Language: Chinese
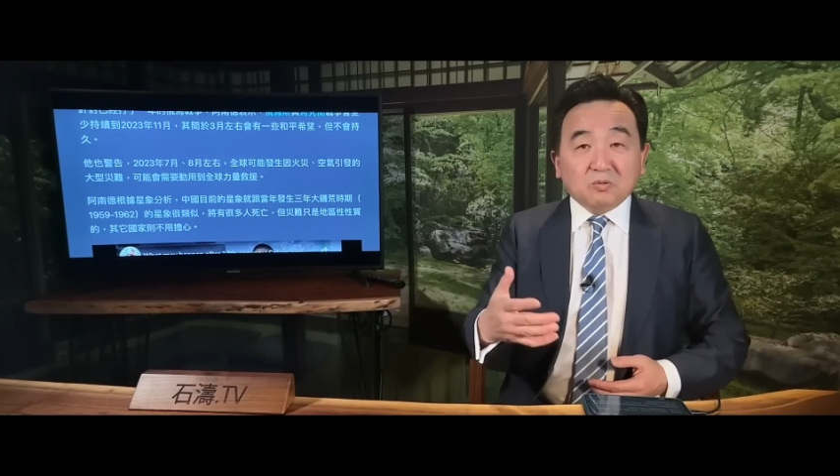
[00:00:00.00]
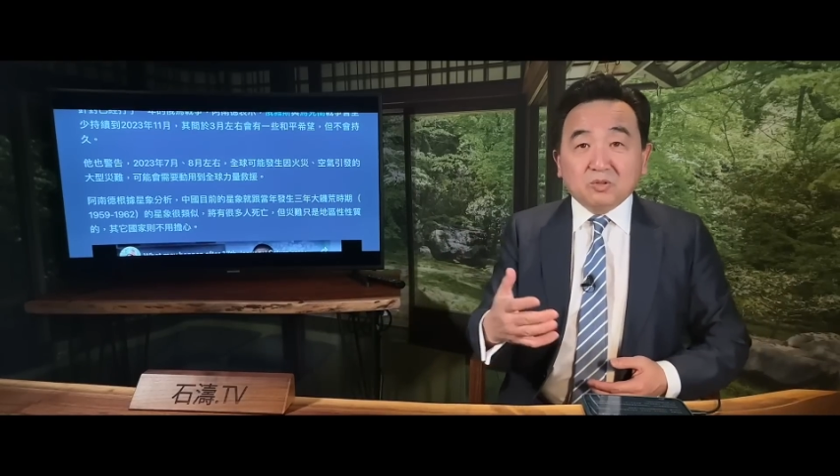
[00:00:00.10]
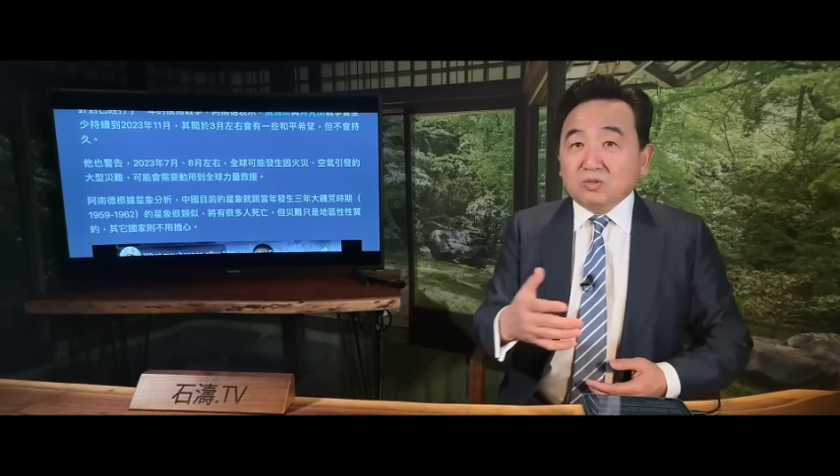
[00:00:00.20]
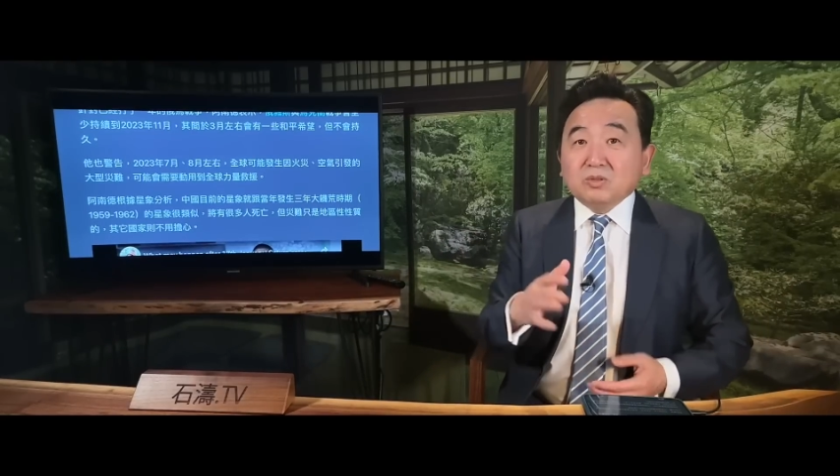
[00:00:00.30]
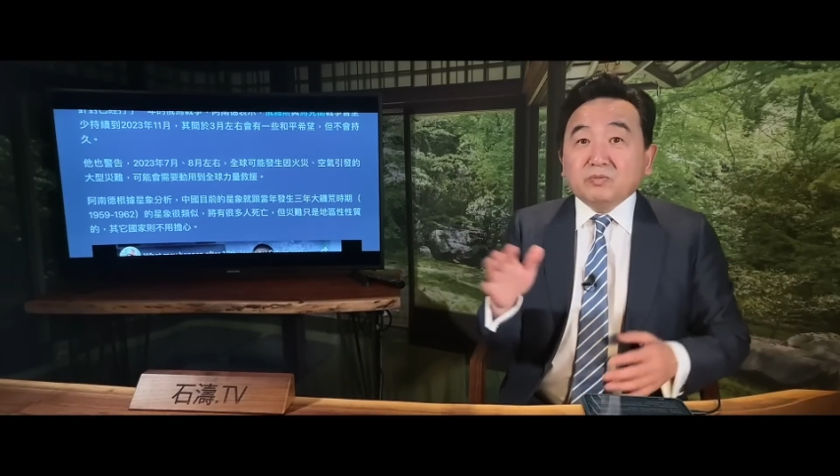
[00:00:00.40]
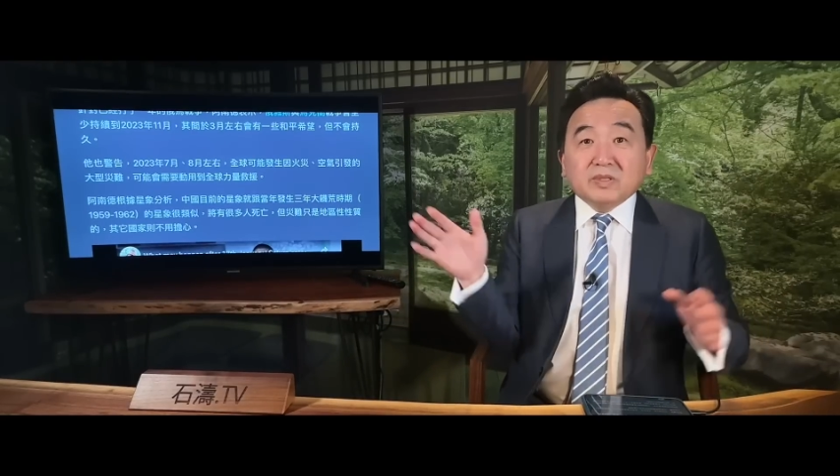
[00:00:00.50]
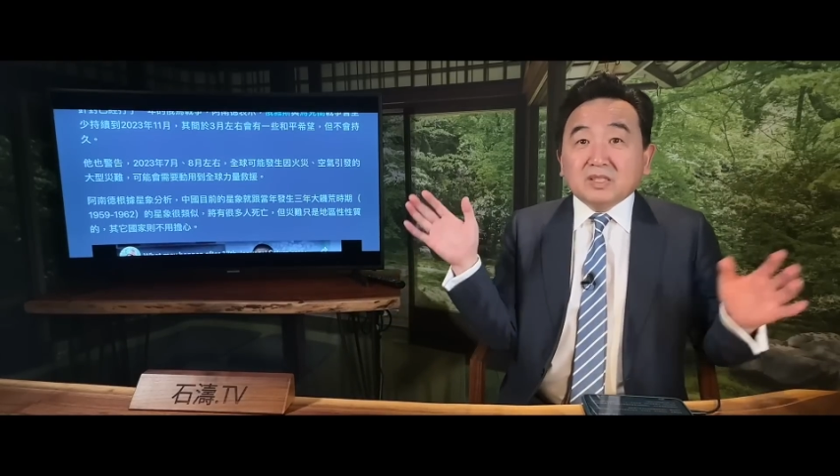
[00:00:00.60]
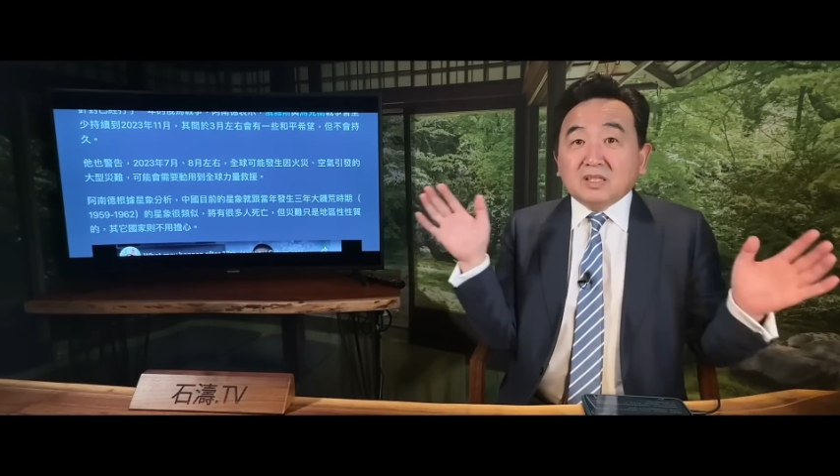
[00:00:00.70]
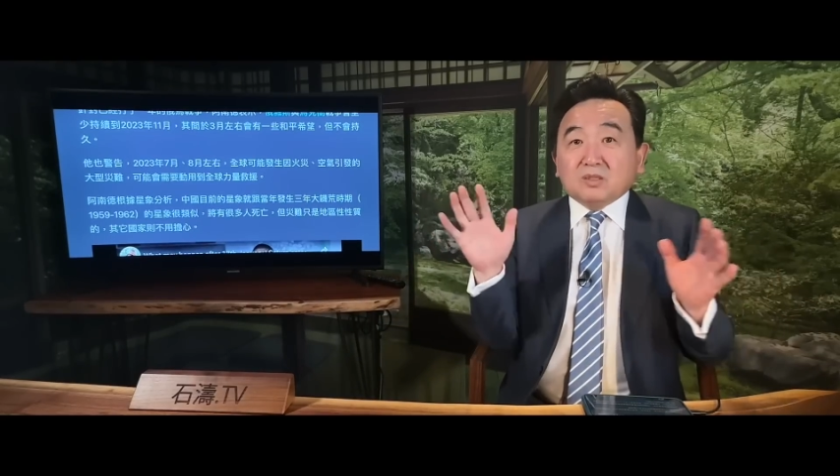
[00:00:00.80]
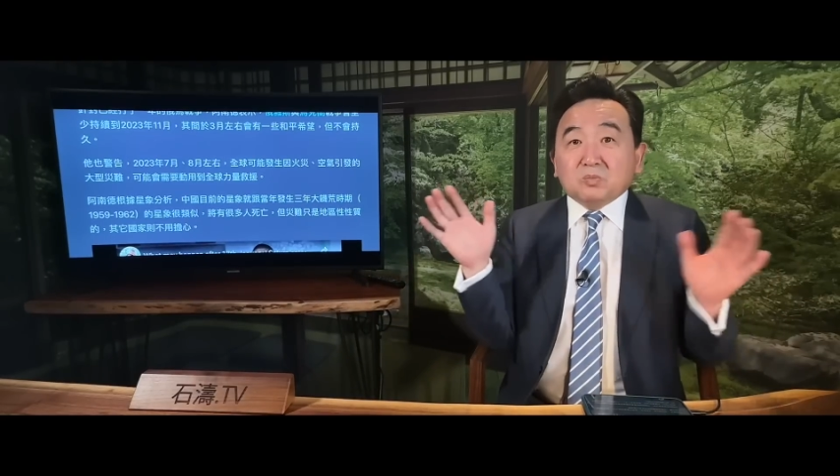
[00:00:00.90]
我觉得问
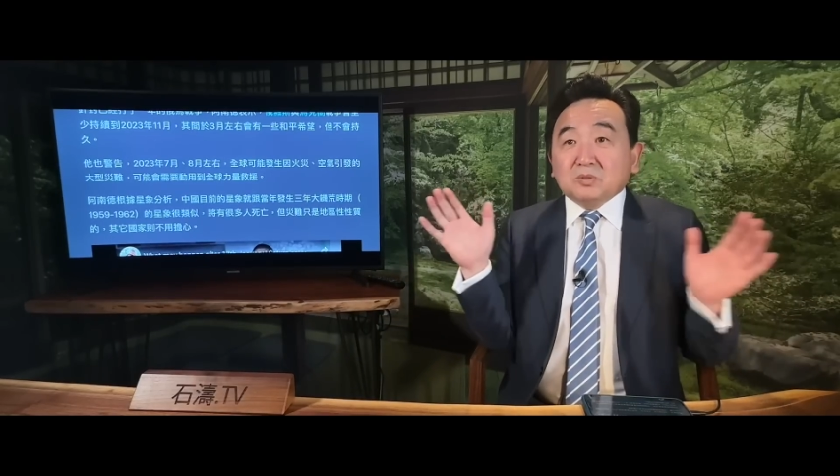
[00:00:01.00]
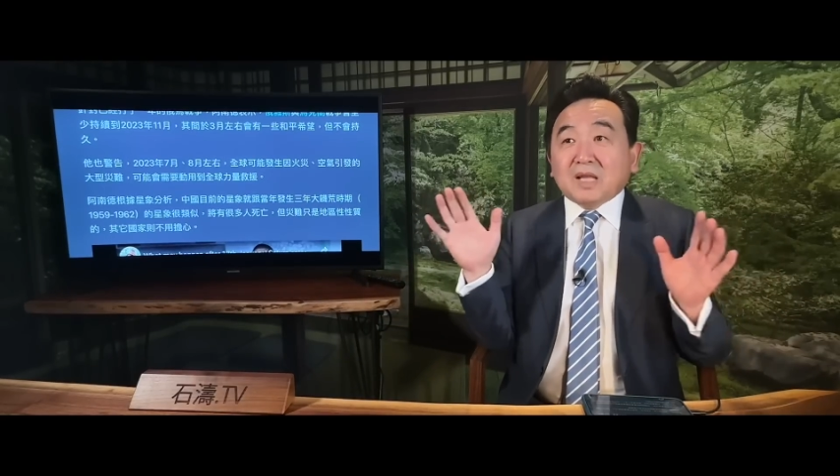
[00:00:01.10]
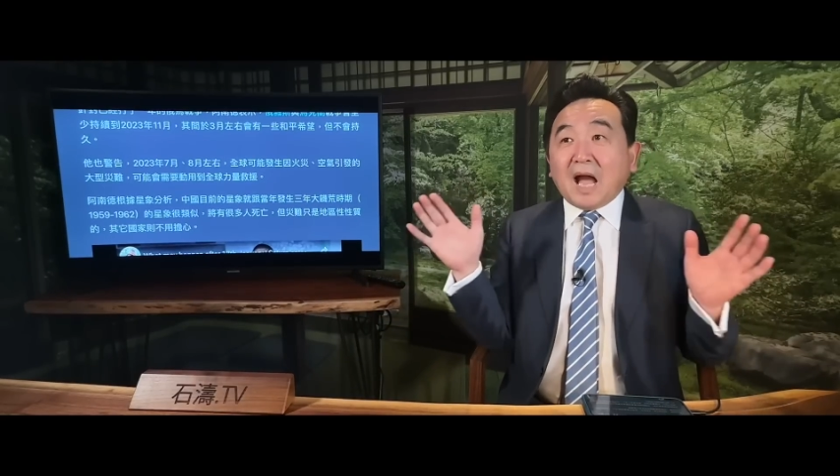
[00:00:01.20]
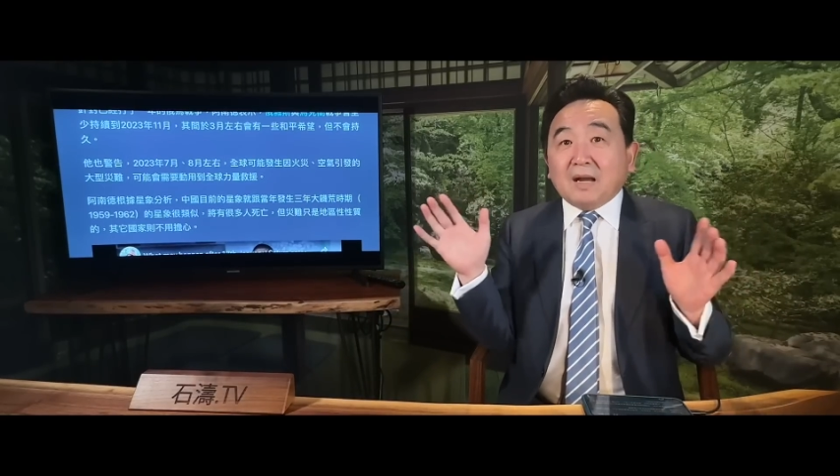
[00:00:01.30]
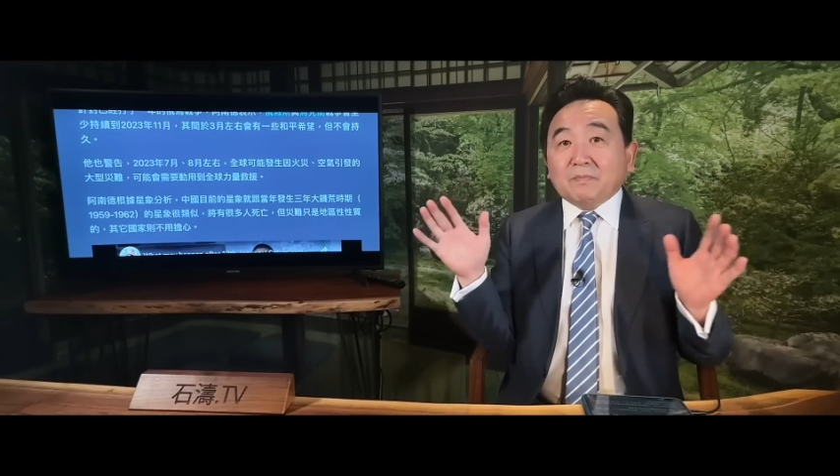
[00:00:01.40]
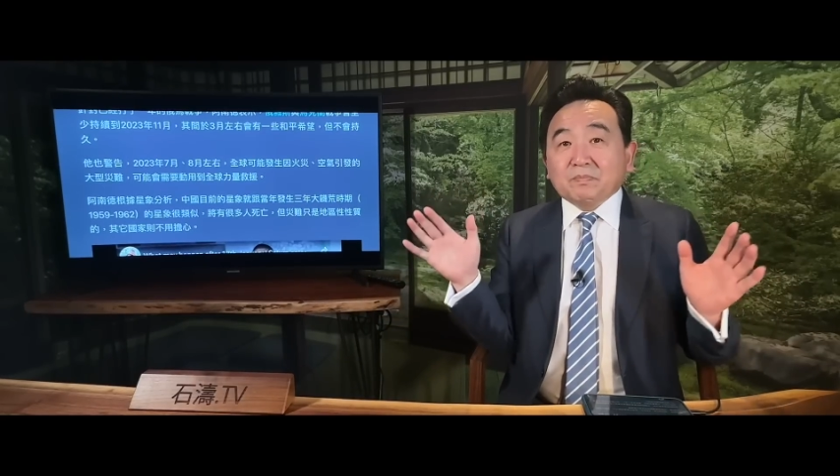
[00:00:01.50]
题都不大。